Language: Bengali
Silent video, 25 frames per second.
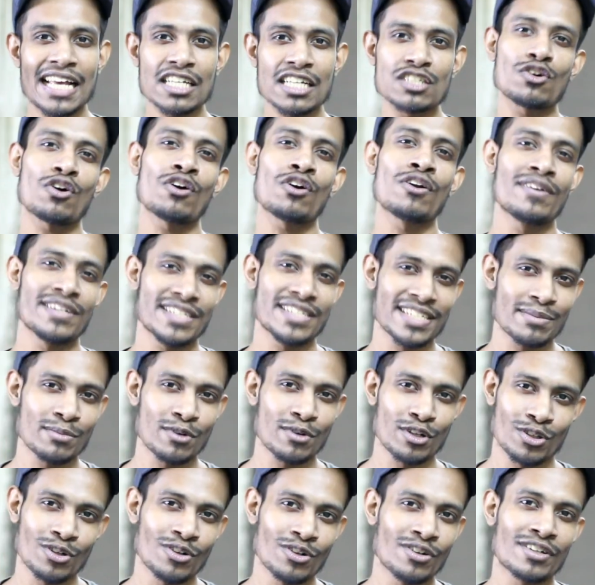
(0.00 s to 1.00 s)
অ্যাজ অলওয়েজের
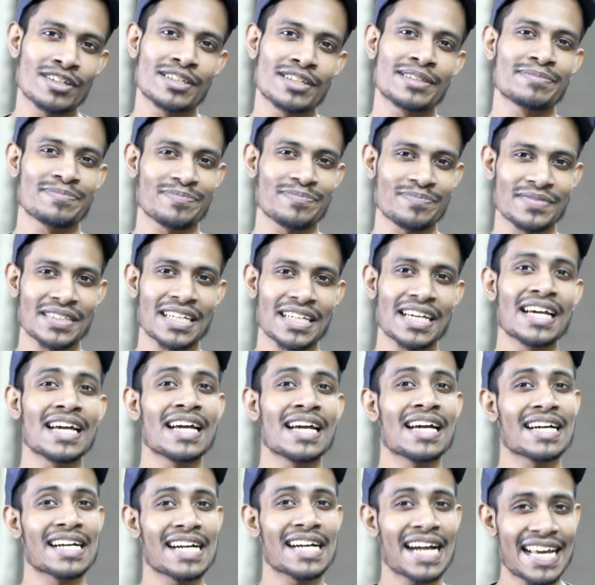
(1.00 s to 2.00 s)
মতন
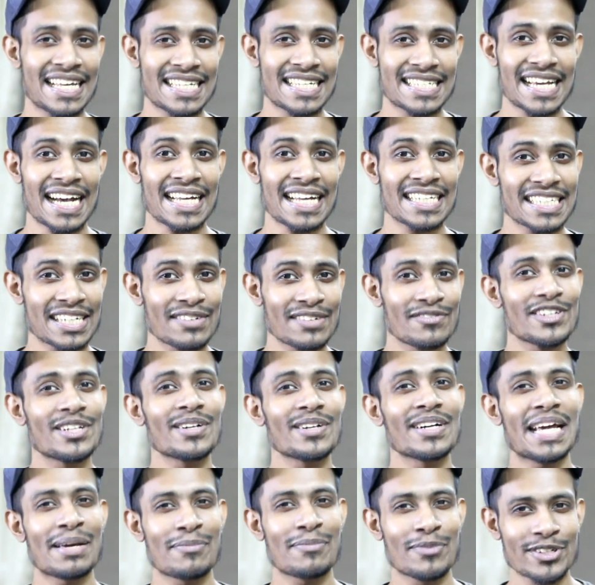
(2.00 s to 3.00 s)
গাইজ আজকের
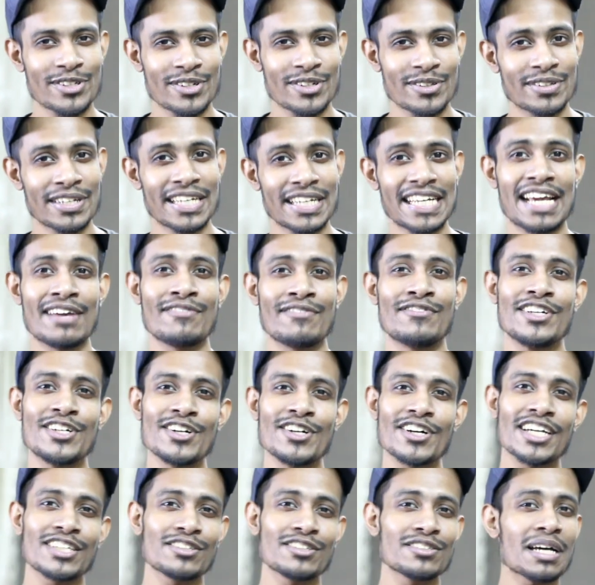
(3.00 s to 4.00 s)
ভিডিওটা এই পর্যন্তই এই
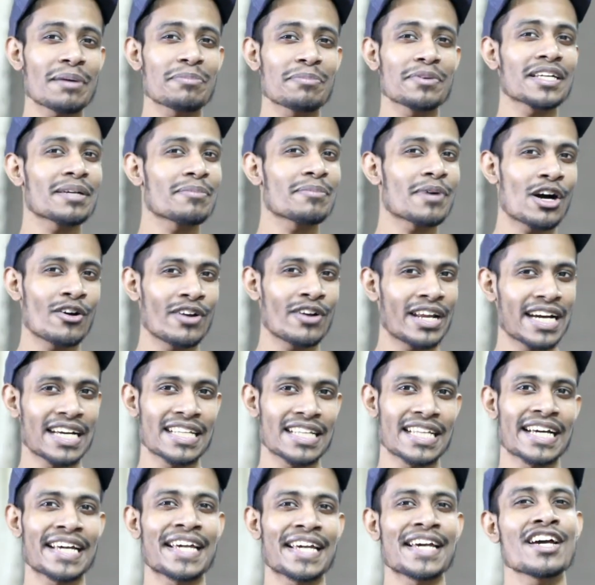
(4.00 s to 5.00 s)
ভিডিওটা যদি আপনাদের ভালো লেগে
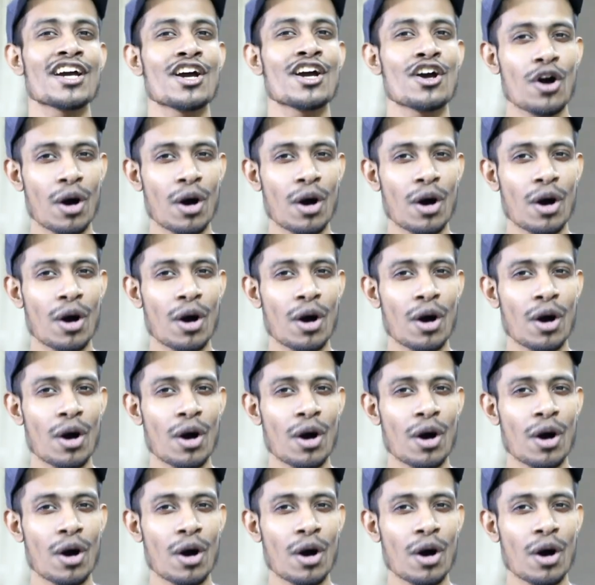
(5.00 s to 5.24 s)
থাকে